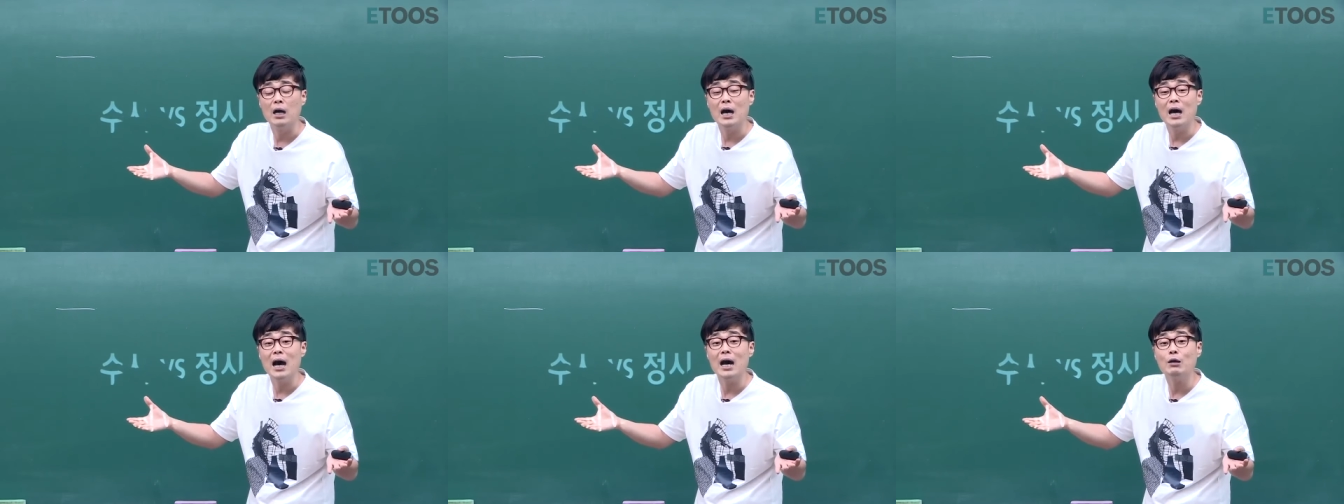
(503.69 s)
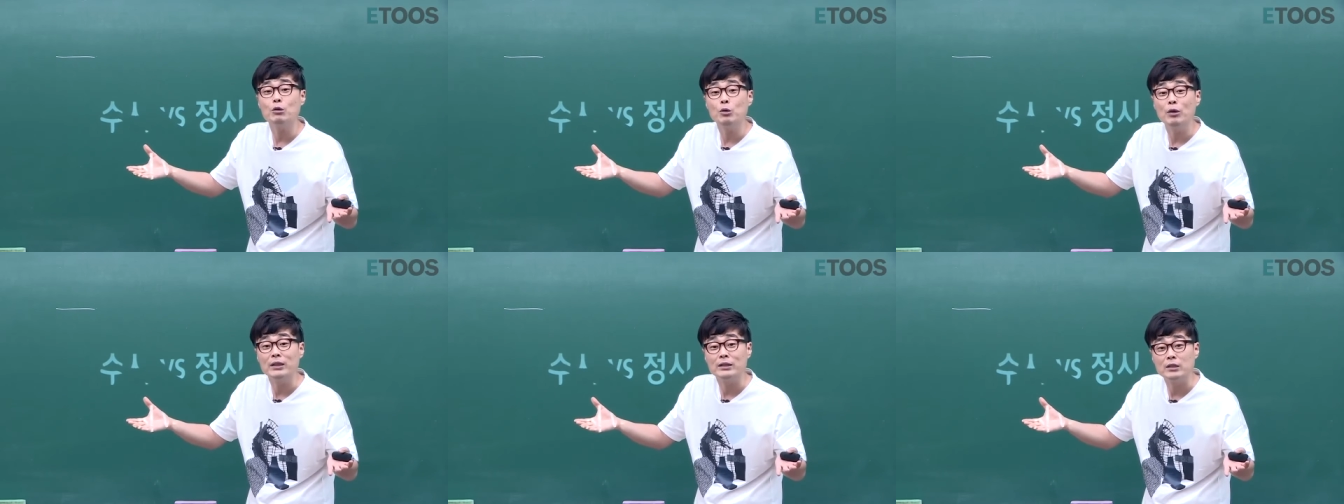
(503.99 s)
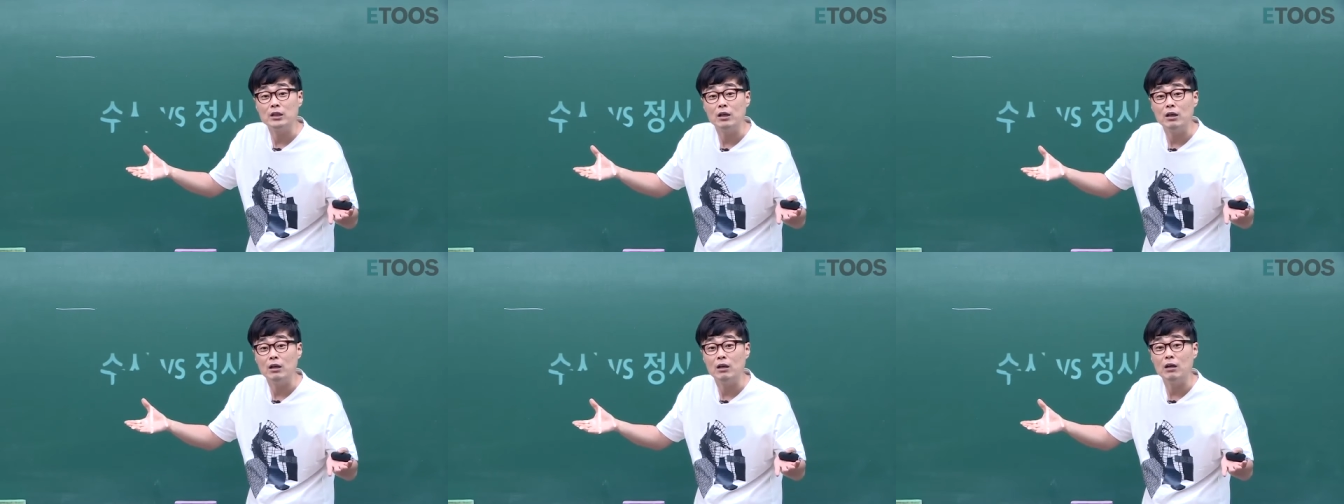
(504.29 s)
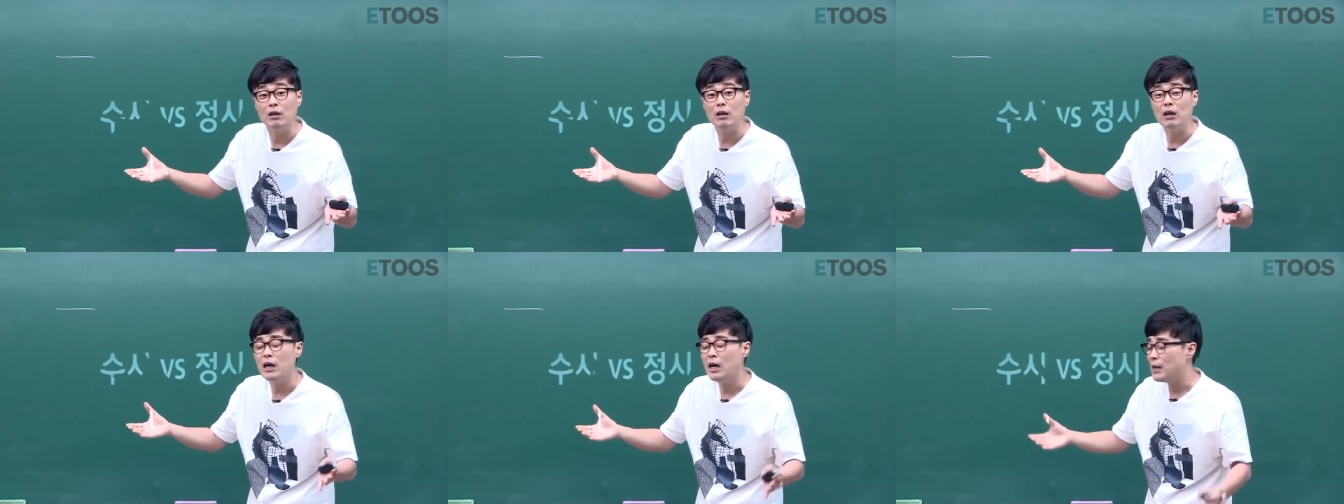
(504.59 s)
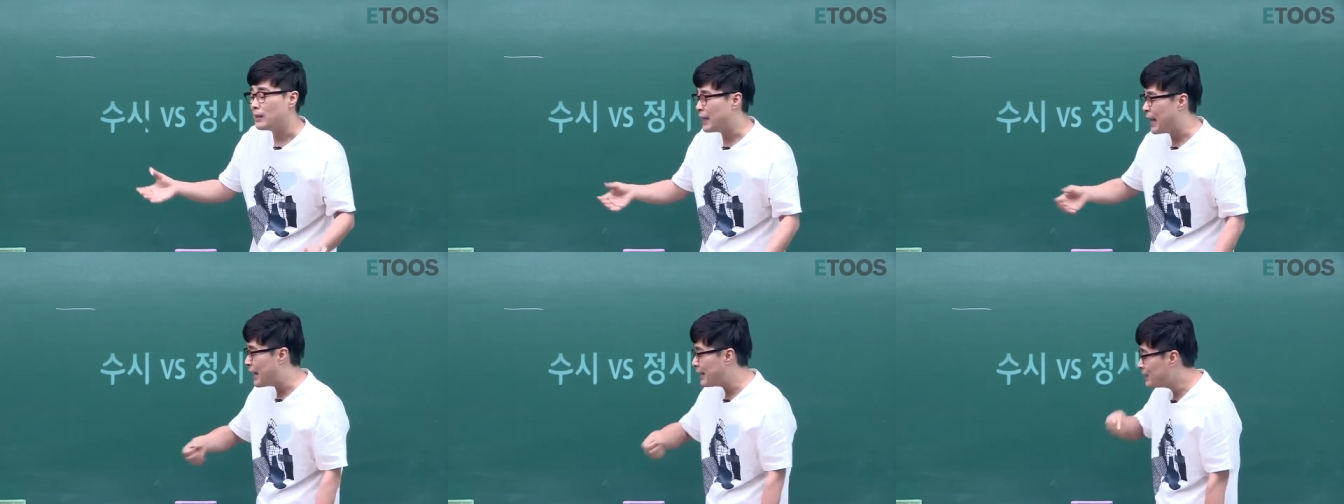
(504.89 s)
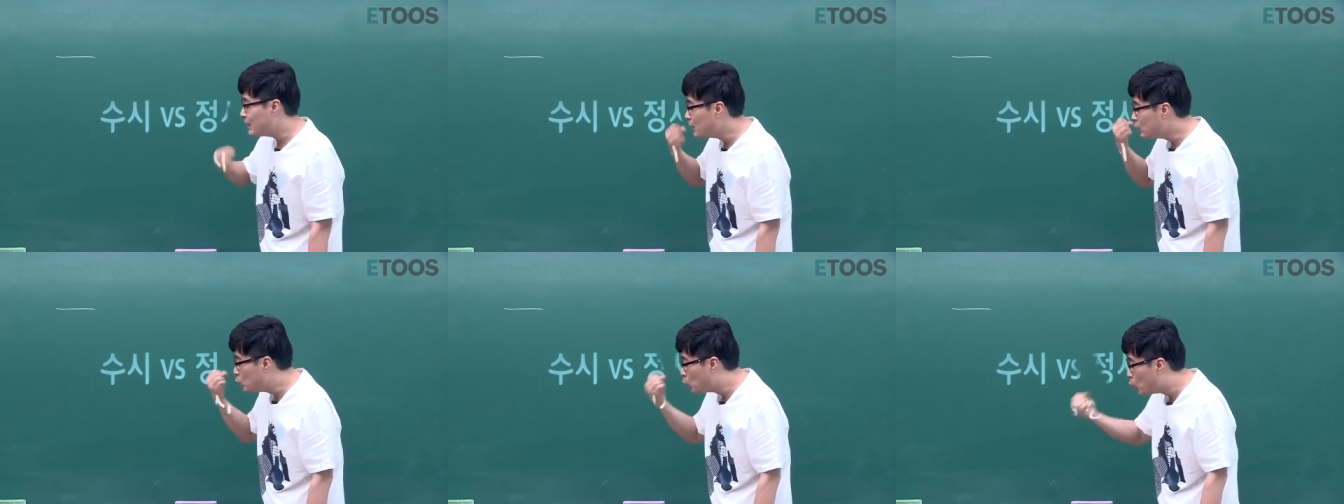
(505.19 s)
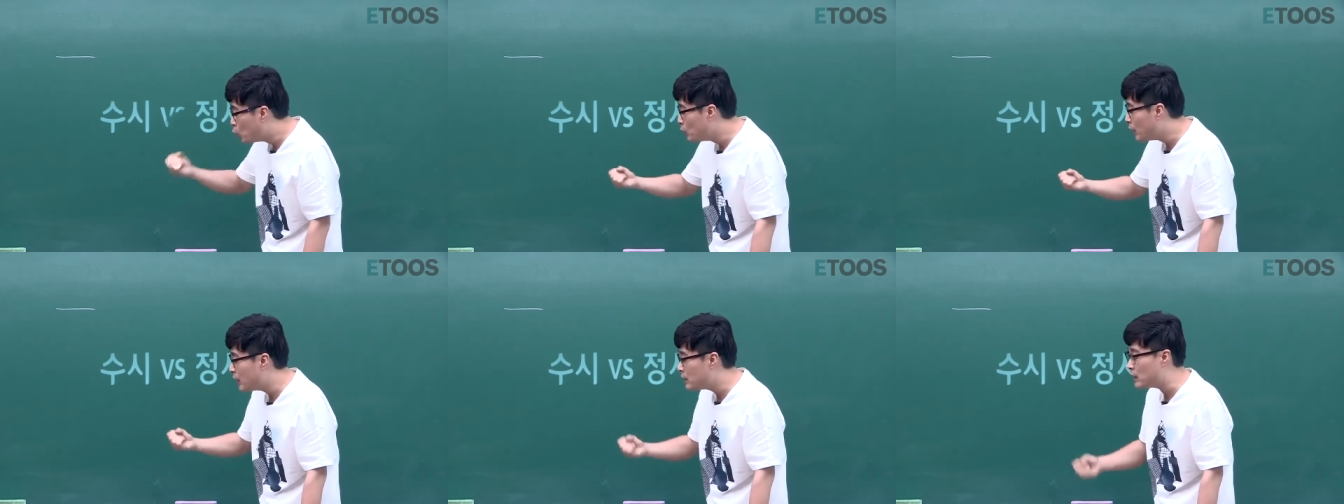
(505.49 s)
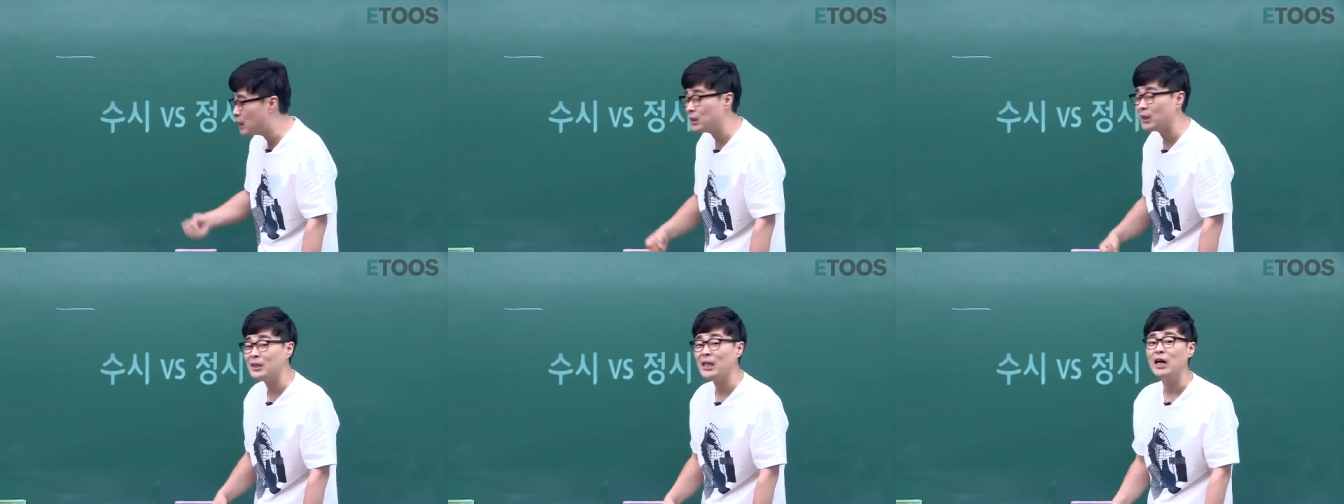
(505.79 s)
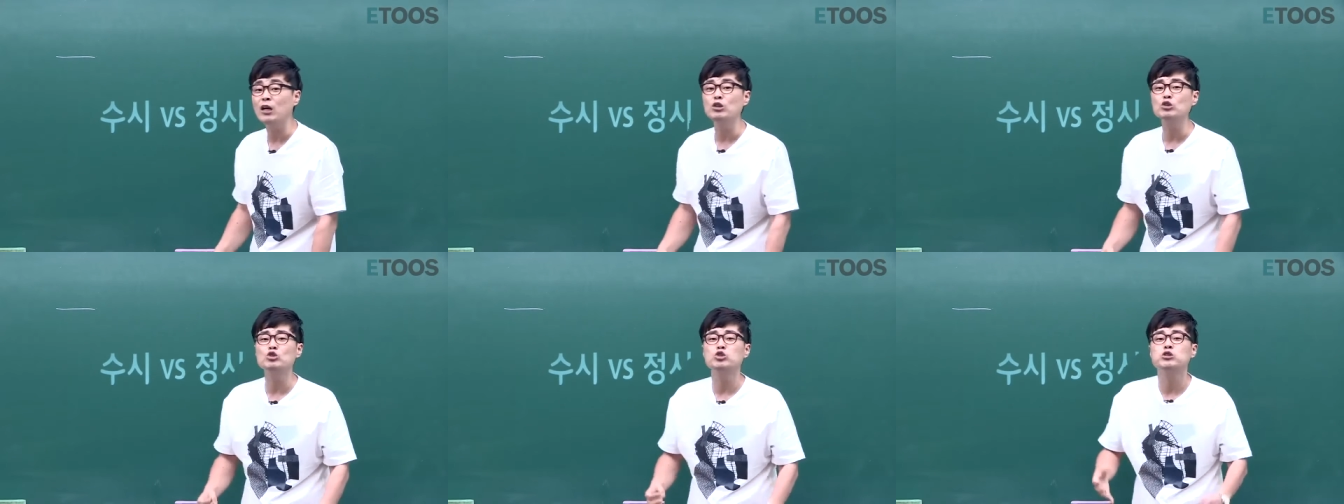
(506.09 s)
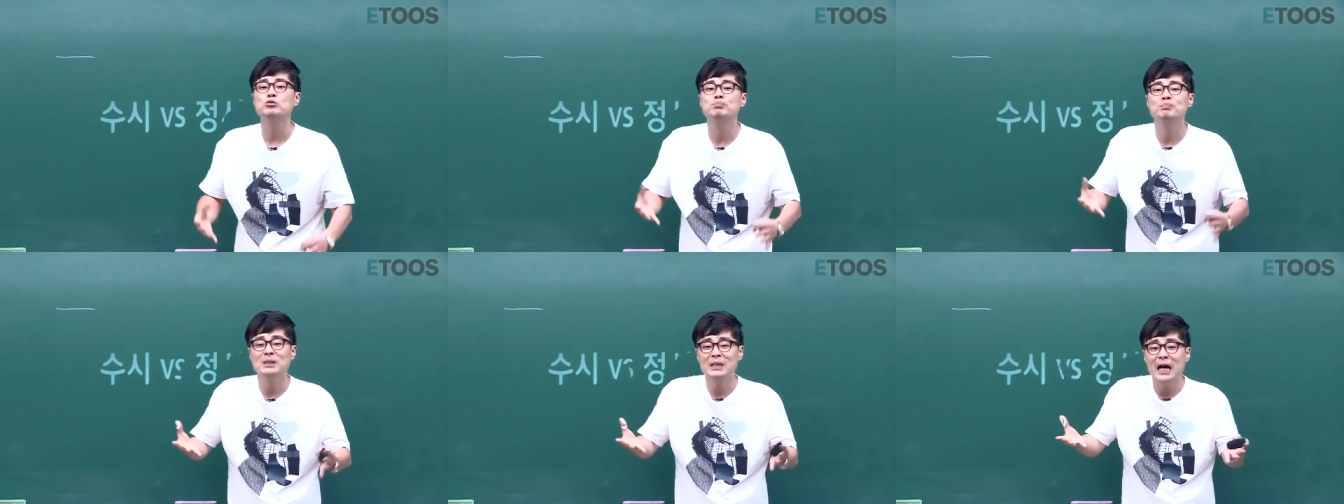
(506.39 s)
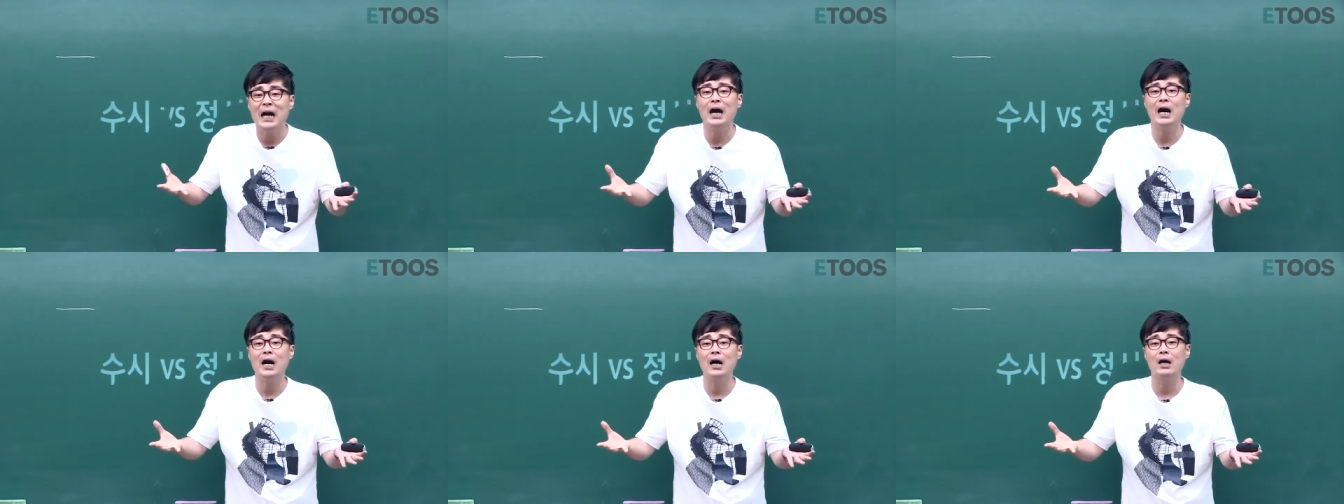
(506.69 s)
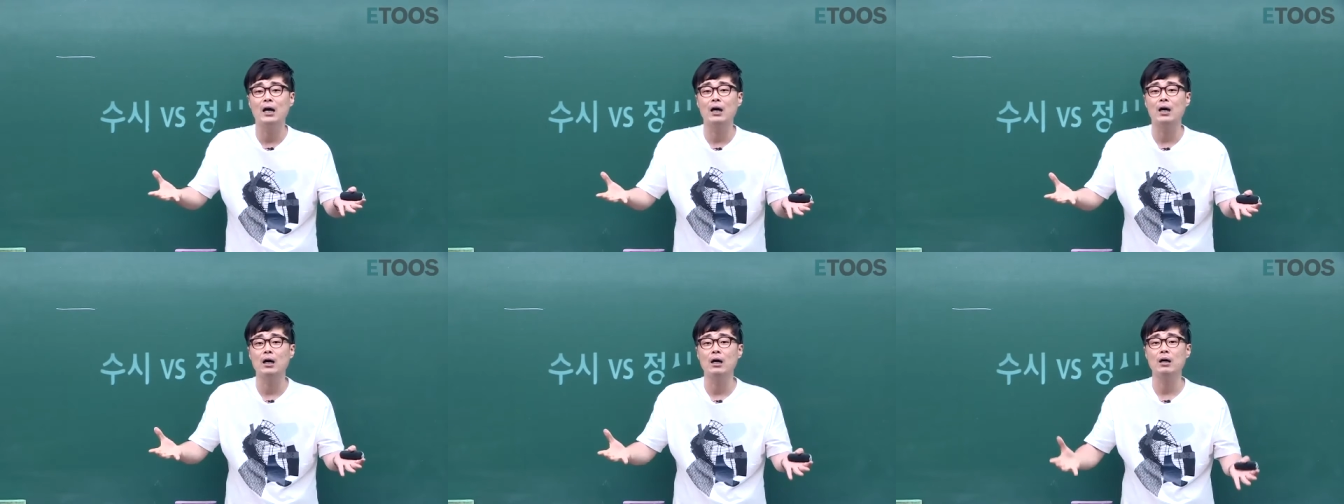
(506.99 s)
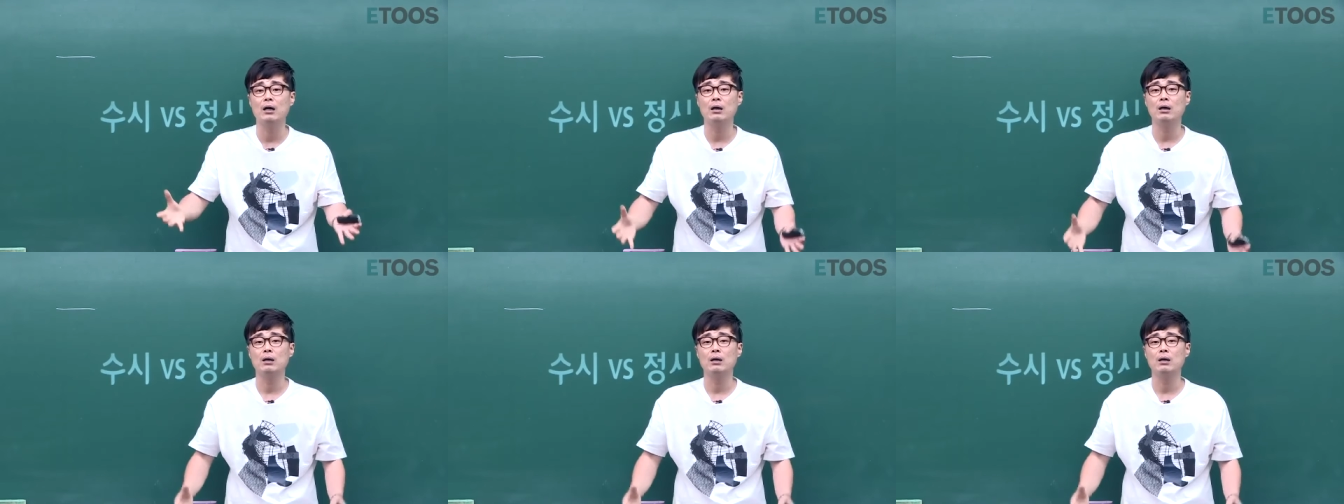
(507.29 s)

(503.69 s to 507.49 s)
학교에서 내신 좋은 애들한테 상을 줍니다.